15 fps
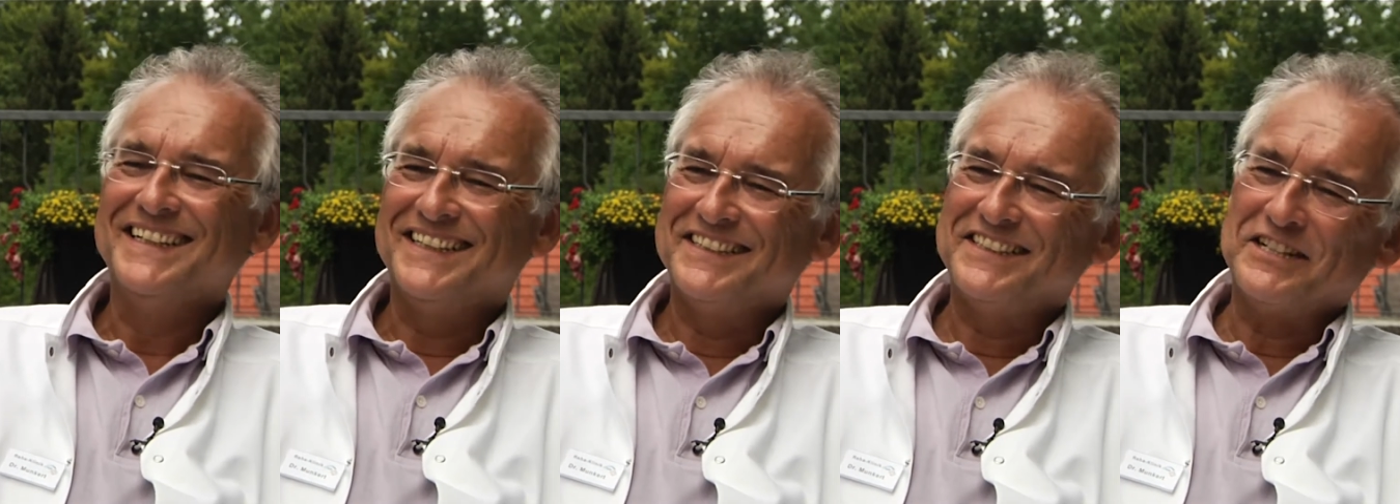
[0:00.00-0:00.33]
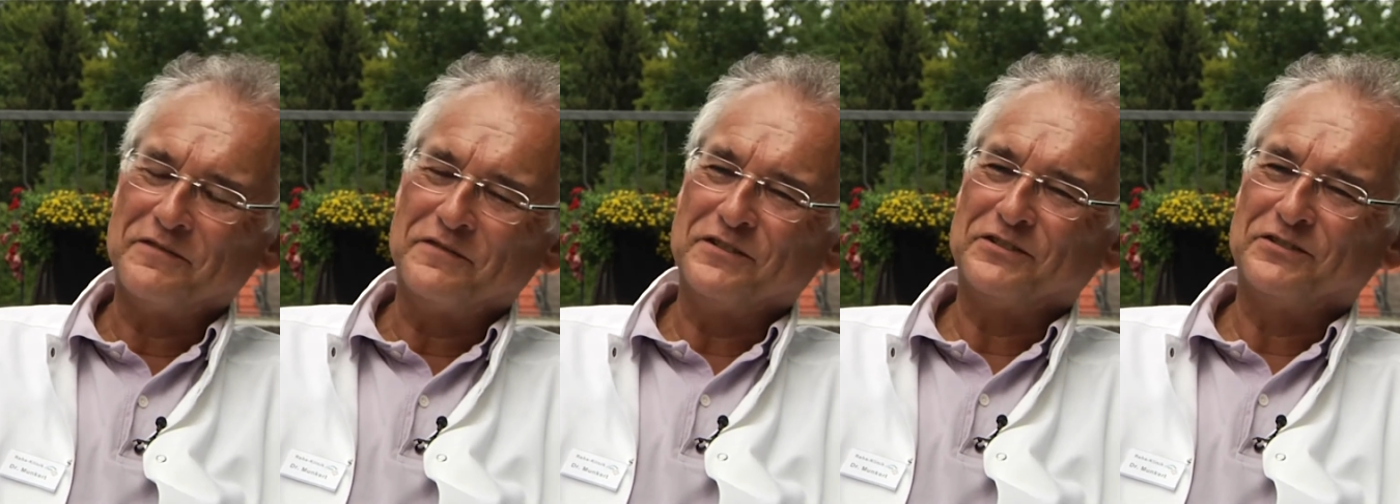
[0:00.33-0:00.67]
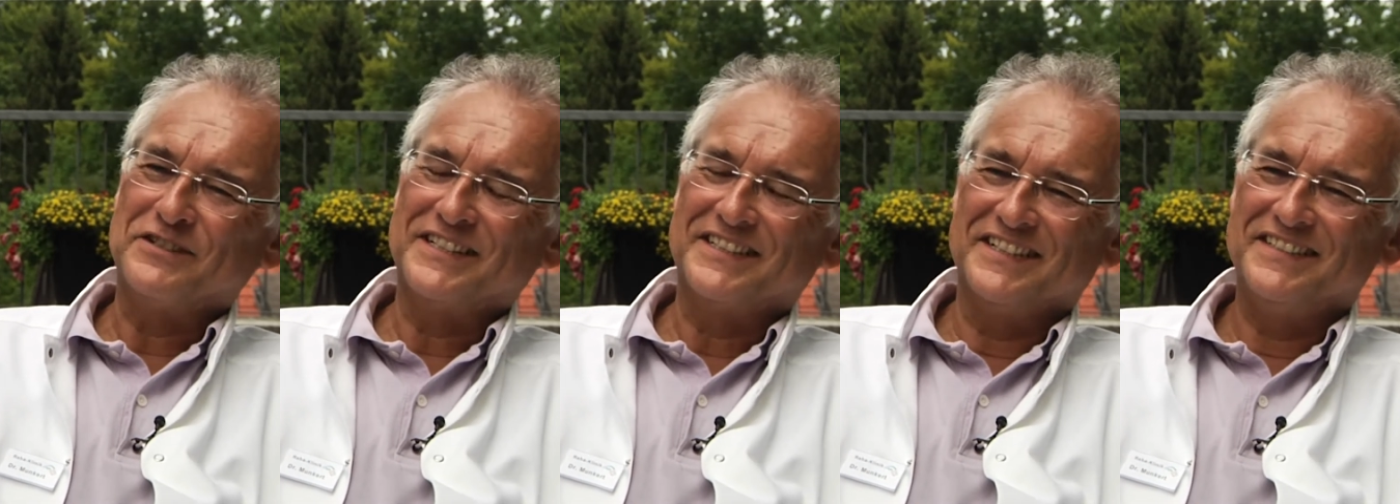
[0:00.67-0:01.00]
das dafür
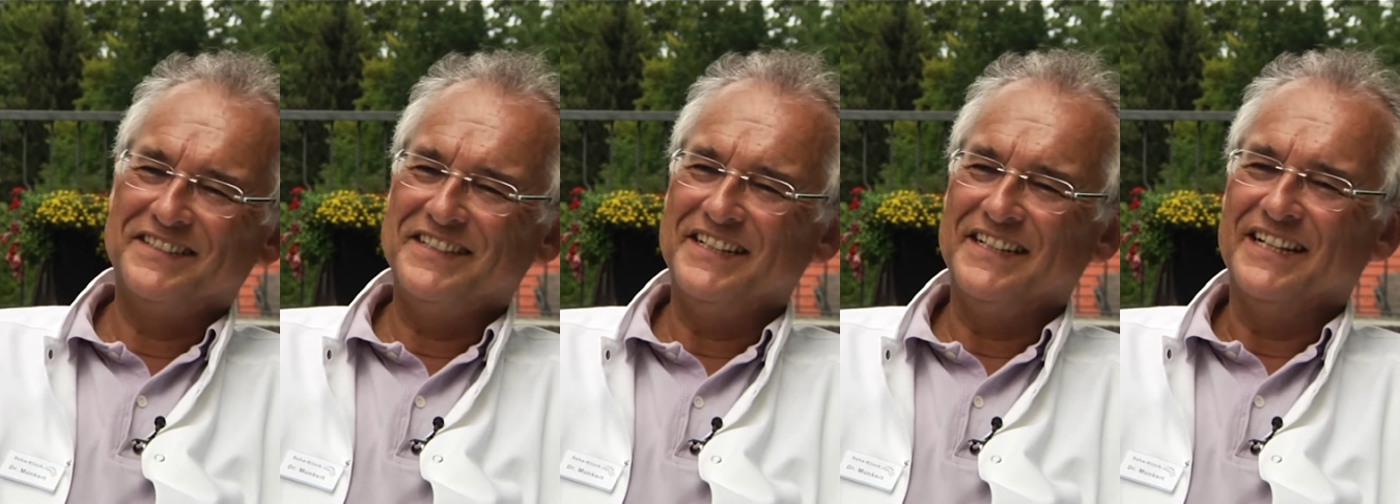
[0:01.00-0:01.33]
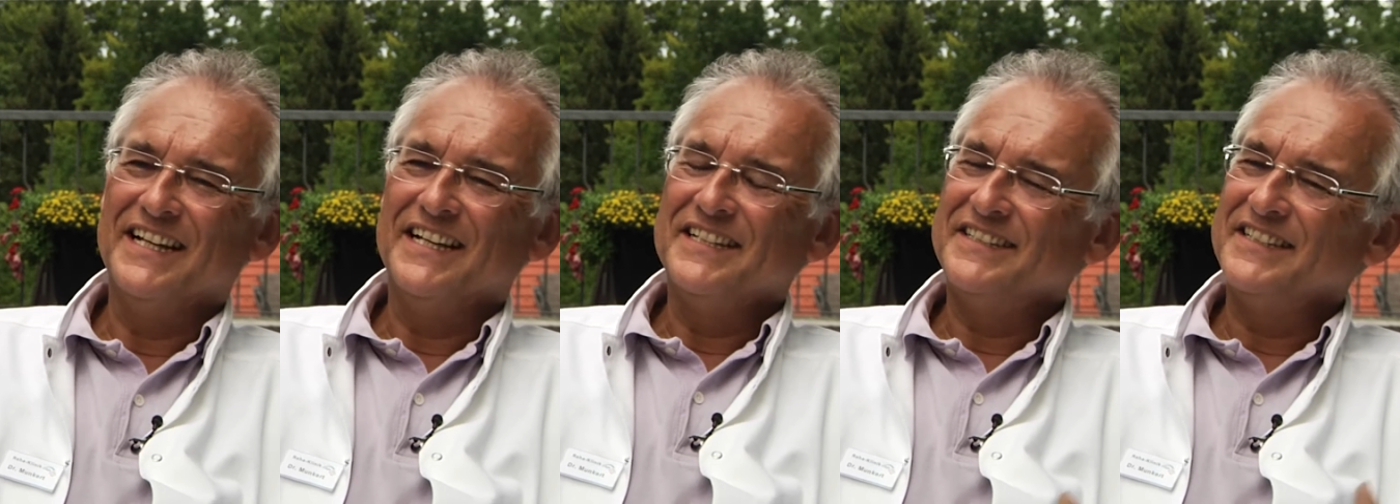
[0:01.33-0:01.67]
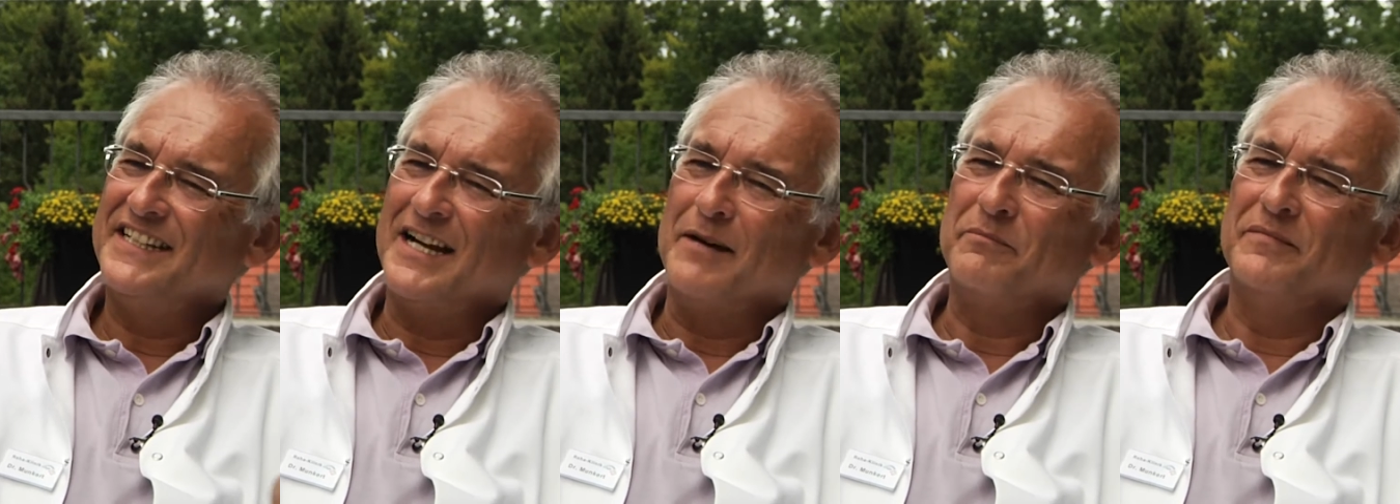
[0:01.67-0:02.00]
sorgt, dass sie
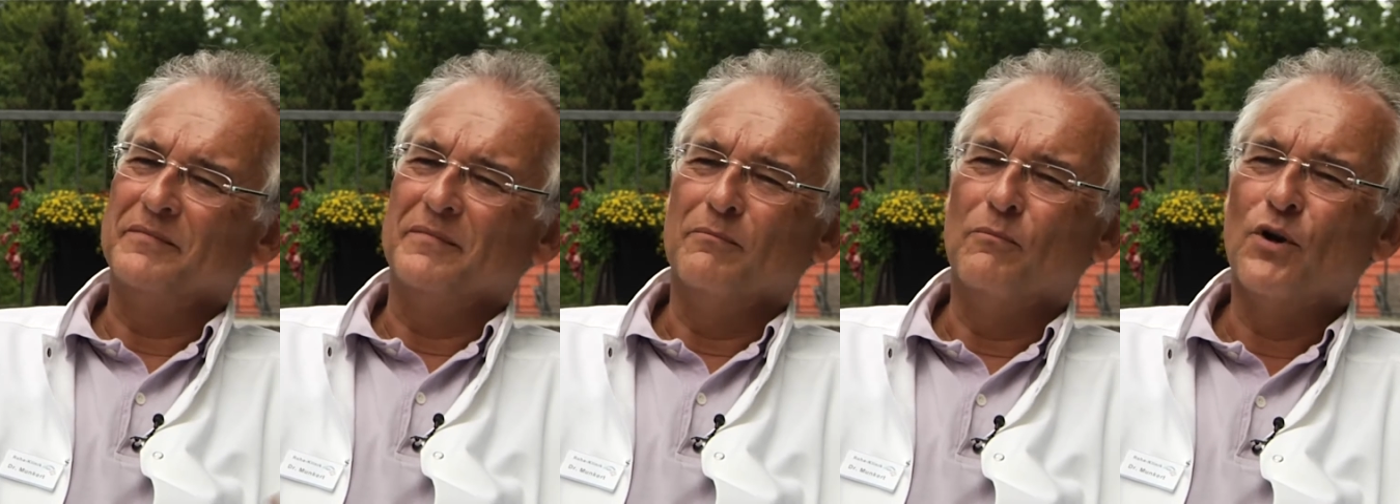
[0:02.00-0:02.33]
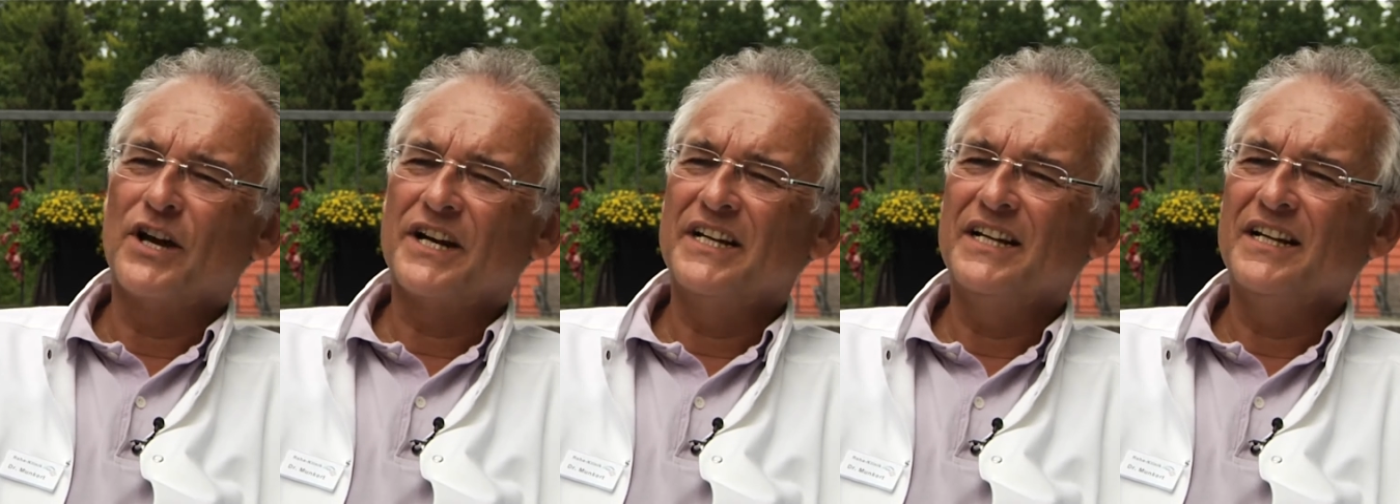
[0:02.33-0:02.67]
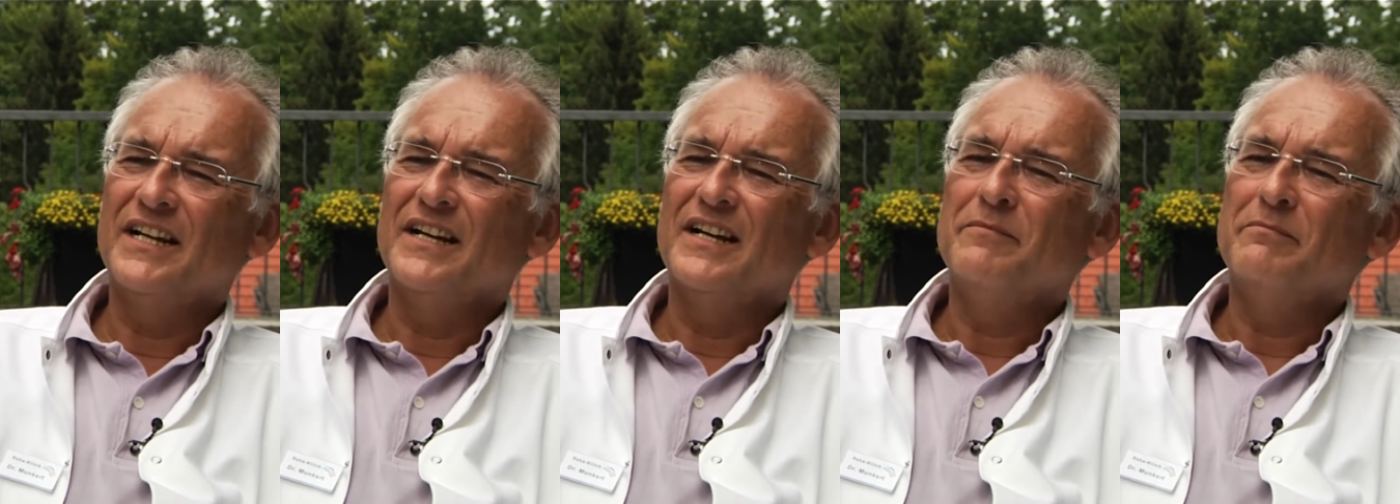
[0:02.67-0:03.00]
sich am
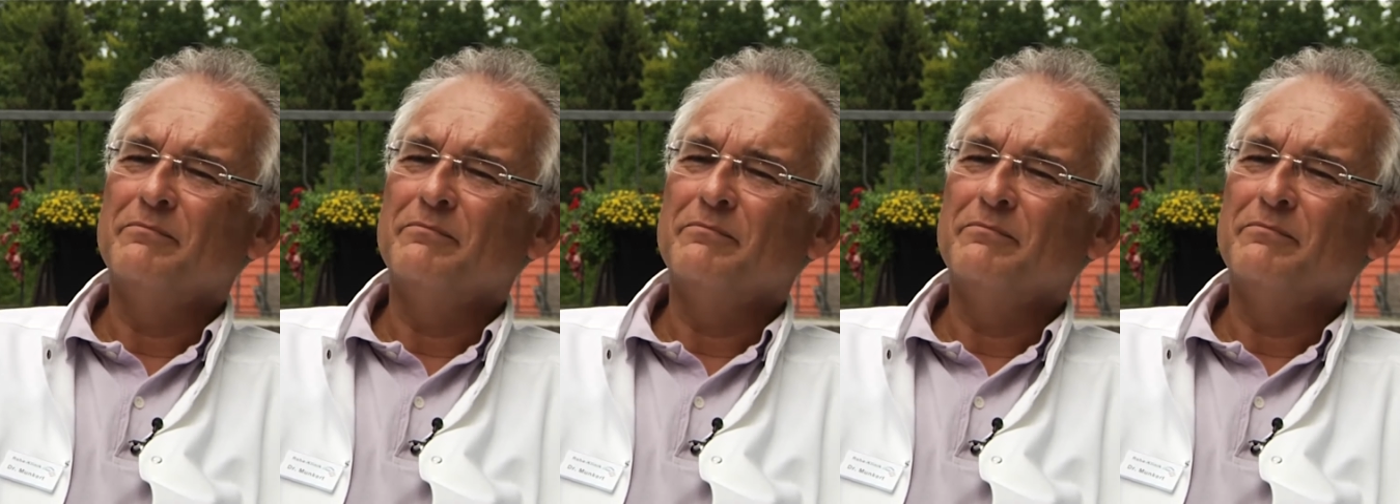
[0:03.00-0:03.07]
Morgen